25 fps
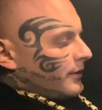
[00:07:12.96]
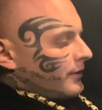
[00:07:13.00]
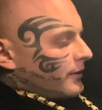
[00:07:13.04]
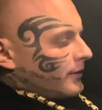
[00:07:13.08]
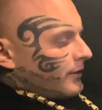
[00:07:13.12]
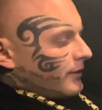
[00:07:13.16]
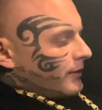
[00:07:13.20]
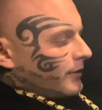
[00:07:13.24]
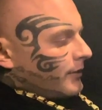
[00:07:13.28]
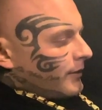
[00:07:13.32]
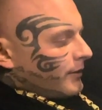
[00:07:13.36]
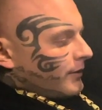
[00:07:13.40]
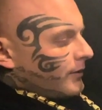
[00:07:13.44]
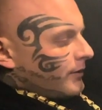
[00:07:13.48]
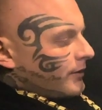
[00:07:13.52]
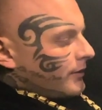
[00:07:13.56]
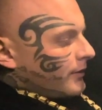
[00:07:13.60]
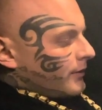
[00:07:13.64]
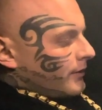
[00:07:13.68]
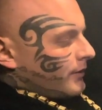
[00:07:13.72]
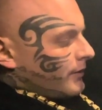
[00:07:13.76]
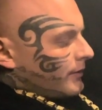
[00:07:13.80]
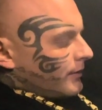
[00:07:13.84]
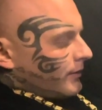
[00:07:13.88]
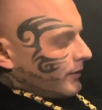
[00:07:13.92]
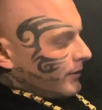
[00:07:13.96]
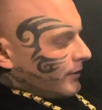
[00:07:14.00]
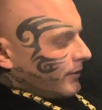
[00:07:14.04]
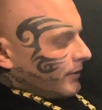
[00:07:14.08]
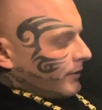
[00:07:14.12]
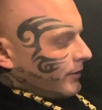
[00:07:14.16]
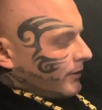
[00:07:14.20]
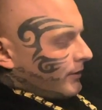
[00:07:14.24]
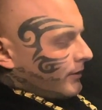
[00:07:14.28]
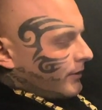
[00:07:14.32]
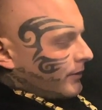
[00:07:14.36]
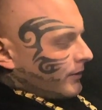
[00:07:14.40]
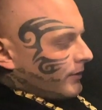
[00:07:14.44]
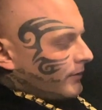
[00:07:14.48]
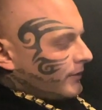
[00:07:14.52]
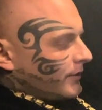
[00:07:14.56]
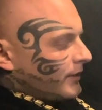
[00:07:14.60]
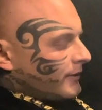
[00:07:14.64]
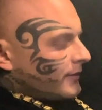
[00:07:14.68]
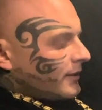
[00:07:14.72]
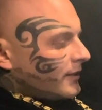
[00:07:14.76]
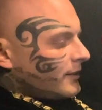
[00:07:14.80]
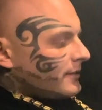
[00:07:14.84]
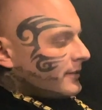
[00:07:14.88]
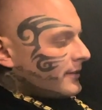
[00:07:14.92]
Yy,
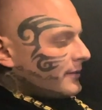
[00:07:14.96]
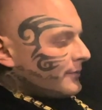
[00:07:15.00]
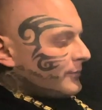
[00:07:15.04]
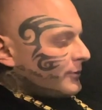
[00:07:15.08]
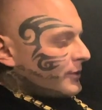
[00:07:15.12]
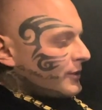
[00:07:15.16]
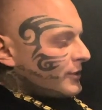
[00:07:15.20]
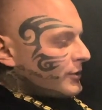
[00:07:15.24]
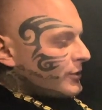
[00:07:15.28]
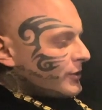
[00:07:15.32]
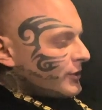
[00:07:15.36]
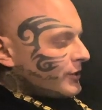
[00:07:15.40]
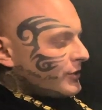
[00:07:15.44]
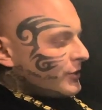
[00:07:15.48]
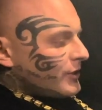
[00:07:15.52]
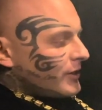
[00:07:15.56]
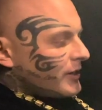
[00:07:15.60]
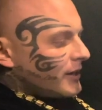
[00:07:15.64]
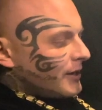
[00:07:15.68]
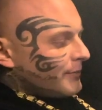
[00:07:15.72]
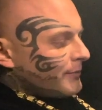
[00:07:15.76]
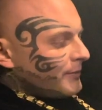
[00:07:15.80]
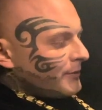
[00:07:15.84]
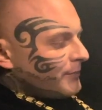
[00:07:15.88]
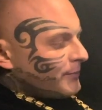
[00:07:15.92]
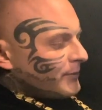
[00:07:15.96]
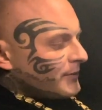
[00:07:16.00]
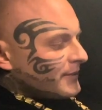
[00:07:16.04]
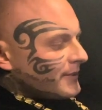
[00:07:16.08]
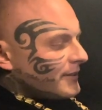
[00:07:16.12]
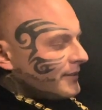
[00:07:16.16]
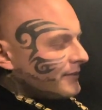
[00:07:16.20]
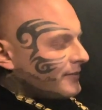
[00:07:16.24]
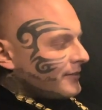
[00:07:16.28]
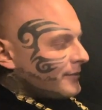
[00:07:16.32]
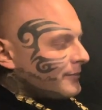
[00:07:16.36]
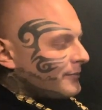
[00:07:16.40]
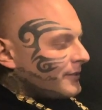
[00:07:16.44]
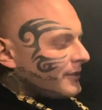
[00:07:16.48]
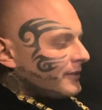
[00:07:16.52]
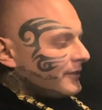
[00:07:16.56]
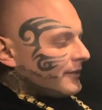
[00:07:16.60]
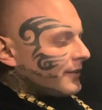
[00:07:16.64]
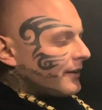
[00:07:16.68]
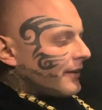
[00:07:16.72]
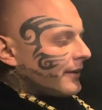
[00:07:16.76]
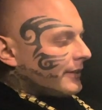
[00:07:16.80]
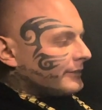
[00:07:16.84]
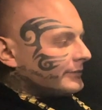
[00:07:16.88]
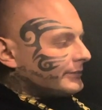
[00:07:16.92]
nadal zajmujesz się dzierami? Pozdrawiam
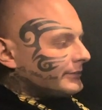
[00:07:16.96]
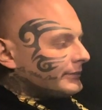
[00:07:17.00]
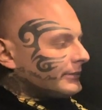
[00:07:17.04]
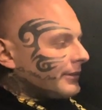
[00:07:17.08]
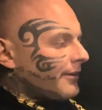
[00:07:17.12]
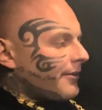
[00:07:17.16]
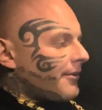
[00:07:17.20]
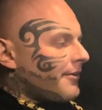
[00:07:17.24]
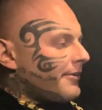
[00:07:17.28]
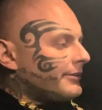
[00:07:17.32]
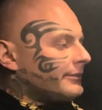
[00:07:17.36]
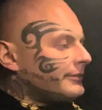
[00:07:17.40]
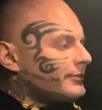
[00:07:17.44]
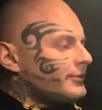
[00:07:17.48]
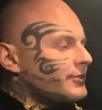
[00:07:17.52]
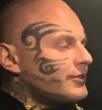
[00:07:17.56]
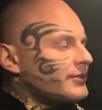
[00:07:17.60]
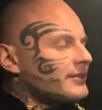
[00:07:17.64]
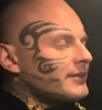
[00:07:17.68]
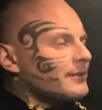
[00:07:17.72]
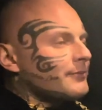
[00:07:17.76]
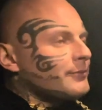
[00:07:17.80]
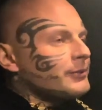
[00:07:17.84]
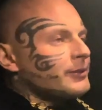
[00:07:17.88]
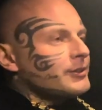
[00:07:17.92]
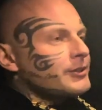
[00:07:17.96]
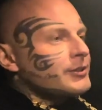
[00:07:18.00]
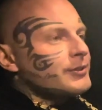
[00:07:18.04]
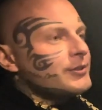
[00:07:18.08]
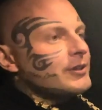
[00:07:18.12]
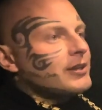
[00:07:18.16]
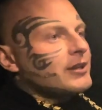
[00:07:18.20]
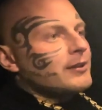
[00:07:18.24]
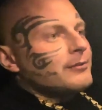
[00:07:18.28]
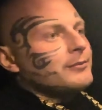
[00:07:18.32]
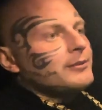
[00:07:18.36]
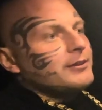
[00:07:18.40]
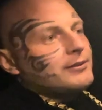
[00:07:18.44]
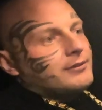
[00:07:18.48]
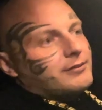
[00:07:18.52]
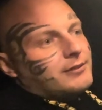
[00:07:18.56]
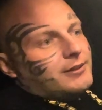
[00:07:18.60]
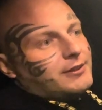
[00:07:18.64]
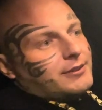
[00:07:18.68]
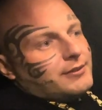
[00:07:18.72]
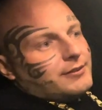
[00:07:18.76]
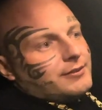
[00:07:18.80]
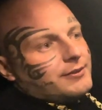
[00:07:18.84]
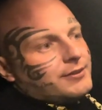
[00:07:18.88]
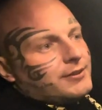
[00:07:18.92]
Gita. Yy, czy zajmujesz się dzierami? No ja
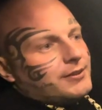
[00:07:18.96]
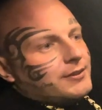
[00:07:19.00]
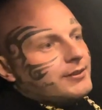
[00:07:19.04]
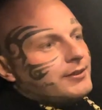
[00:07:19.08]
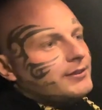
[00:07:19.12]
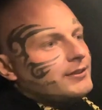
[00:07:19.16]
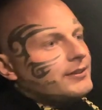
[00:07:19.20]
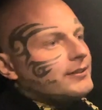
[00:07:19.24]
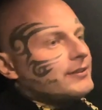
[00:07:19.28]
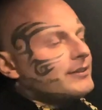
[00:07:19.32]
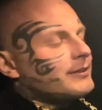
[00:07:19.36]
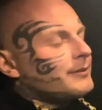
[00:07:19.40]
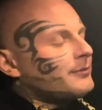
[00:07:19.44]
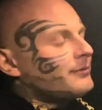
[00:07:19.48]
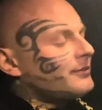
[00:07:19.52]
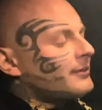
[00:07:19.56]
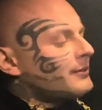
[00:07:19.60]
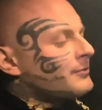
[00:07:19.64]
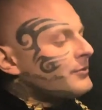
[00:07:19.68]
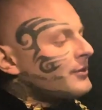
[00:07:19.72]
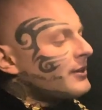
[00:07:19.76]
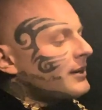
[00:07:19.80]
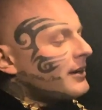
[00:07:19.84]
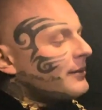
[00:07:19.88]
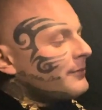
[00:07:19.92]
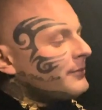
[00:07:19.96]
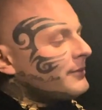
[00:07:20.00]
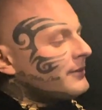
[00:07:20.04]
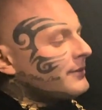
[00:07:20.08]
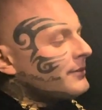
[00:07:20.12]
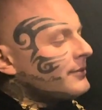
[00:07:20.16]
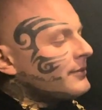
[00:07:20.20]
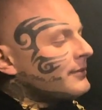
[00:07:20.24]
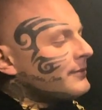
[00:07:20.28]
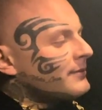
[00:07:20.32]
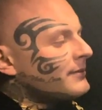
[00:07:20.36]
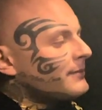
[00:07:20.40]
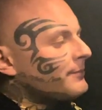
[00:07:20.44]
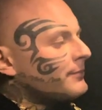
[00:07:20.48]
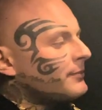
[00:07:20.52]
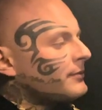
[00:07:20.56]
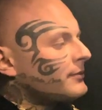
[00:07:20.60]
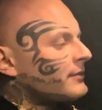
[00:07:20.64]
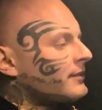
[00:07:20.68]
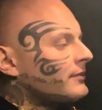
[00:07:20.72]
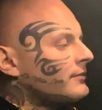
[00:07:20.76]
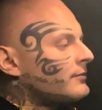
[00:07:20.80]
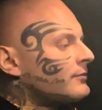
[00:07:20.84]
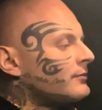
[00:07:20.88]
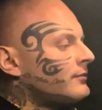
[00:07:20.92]
coś nigdy nie zajmowałem dzierami, coś tam sobie
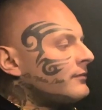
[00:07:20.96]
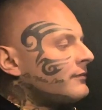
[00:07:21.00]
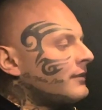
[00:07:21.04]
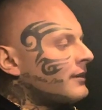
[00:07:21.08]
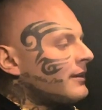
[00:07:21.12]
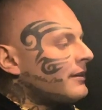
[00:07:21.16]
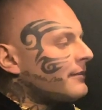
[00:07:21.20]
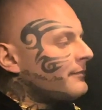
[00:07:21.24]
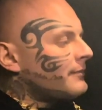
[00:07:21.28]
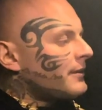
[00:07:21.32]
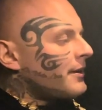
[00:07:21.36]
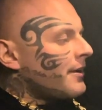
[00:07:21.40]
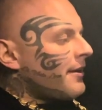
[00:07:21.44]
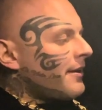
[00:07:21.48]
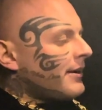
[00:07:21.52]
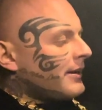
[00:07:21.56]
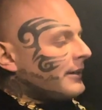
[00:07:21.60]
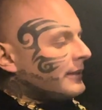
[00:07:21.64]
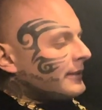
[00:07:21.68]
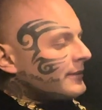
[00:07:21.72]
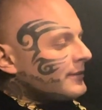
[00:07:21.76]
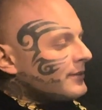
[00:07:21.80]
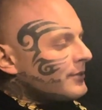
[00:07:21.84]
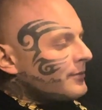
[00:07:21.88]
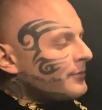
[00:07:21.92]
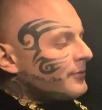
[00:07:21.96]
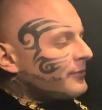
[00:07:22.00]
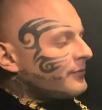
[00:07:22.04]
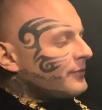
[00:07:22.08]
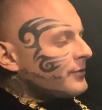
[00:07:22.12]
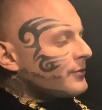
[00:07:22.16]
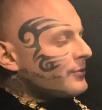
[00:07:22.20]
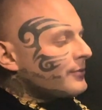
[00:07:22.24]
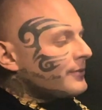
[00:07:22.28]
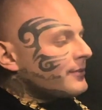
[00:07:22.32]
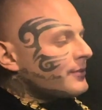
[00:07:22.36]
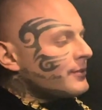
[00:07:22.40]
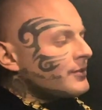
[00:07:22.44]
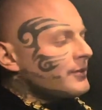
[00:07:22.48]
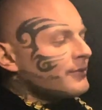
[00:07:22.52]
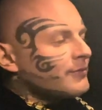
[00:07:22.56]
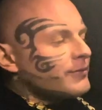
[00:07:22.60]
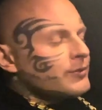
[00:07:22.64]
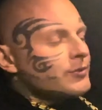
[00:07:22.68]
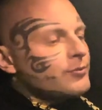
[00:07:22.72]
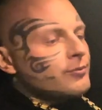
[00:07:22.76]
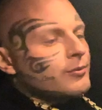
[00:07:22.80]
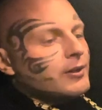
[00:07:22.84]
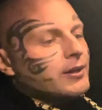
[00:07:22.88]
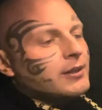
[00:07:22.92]
potatuowałem. Coś mi wyszło, coś nie
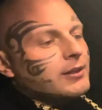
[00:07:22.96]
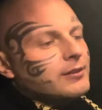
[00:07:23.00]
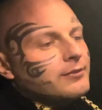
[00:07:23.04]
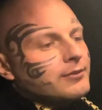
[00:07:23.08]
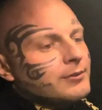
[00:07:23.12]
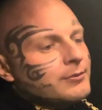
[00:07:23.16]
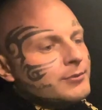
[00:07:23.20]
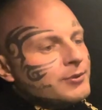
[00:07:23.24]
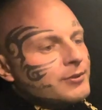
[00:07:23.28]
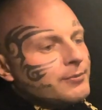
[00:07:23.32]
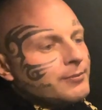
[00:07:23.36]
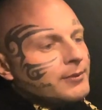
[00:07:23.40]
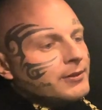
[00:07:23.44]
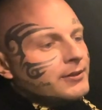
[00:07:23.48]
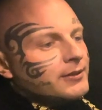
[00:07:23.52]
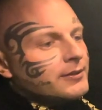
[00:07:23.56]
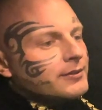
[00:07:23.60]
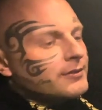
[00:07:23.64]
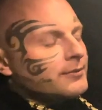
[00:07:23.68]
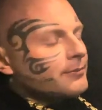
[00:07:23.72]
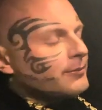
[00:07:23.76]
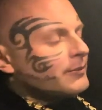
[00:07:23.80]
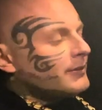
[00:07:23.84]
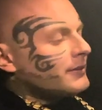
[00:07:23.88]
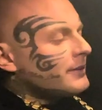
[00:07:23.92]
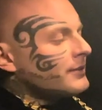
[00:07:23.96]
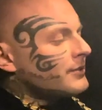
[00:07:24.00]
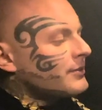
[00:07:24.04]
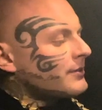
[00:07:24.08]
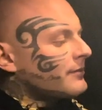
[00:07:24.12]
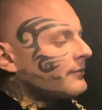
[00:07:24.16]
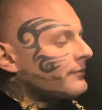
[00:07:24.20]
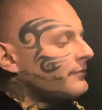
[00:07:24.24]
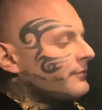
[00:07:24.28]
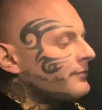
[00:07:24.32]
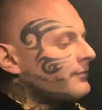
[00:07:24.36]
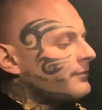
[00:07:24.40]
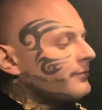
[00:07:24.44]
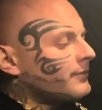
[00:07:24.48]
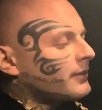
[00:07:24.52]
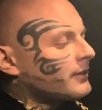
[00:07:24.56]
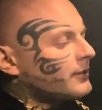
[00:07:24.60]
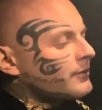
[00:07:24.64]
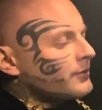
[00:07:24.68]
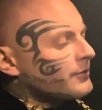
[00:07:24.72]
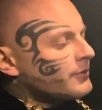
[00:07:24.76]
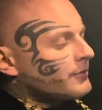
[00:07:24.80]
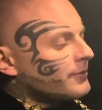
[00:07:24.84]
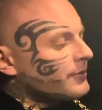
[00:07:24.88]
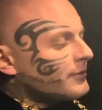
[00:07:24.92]
wyszło, ale wiem, że będę sobie też tam
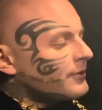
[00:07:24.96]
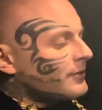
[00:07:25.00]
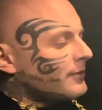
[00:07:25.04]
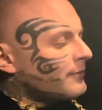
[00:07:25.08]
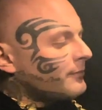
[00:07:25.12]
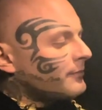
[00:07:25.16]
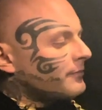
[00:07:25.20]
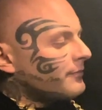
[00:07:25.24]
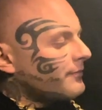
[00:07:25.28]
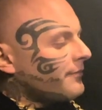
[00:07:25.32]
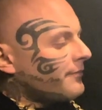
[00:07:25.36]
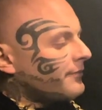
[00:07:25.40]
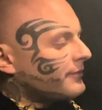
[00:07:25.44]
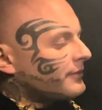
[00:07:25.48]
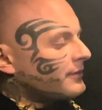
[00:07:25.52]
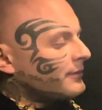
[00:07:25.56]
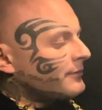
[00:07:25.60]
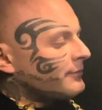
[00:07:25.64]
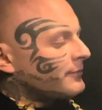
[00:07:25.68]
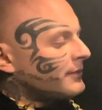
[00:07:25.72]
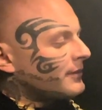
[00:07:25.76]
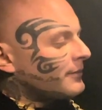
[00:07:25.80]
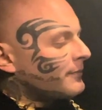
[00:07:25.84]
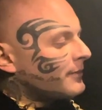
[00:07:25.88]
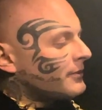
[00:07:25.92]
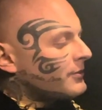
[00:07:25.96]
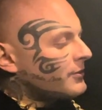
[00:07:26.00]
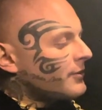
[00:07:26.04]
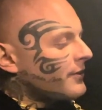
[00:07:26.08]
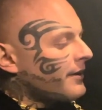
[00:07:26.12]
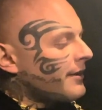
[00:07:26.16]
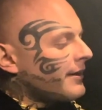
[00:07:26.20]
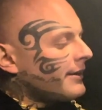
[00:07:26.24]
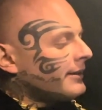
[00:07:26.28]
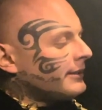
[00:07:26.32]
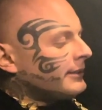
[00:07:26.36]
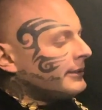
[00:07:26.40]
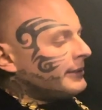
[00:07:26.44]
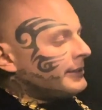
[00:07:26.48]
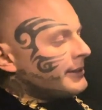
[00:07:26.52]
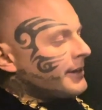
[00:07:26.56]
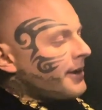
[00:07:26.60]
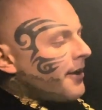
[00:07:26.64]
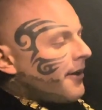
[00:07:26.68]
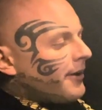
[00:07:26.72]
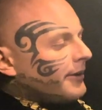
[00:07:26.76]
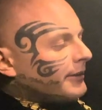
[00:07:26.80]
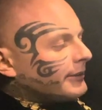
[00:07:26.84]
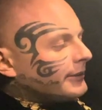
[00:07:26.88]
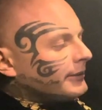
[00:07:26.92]
jakoś coś tam w tym temacie
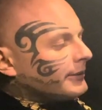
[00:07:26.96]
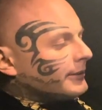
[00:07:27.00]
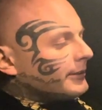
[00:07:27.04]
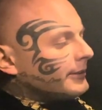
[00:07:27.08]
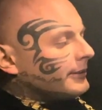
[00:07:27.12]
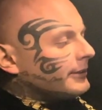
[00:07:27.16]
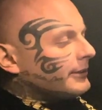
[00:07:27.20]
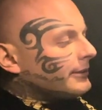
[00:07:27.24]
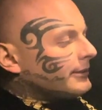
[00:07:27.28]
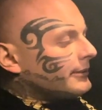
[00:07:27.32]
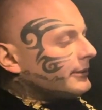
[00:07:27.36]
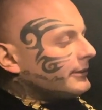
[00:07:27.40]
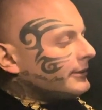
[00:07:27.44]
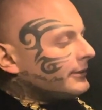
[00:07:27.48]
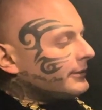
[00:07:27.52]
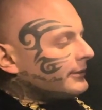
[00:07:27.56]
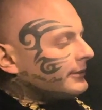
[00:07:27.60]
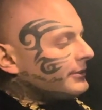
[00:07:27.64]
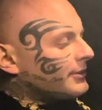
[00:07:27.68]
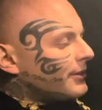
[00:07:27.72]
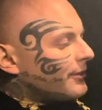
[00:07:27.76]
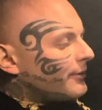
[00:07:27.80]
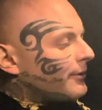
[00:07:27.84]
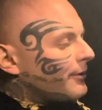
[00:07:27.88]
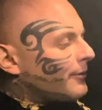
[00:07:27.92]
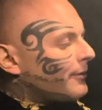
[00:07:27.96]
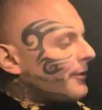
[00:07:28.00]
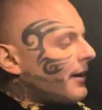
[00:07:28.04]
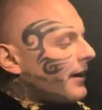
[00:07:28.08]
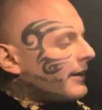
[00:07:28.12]
yy, działał.